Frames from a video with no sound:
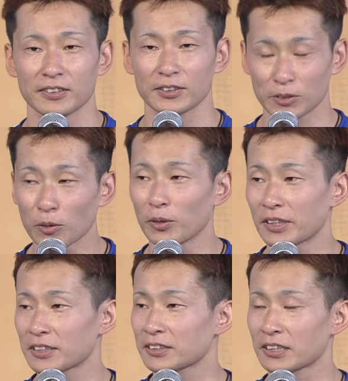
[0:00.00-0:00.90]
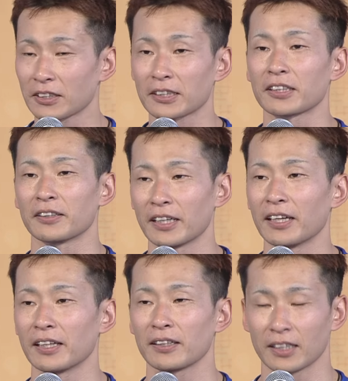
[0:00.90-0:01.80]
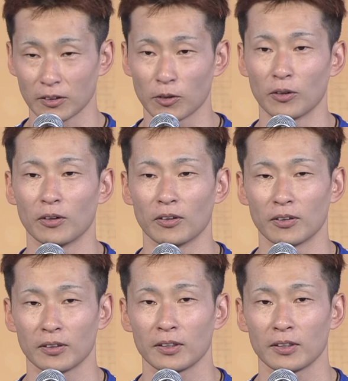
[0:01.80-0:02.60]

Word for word: すごいお客さんだったんであの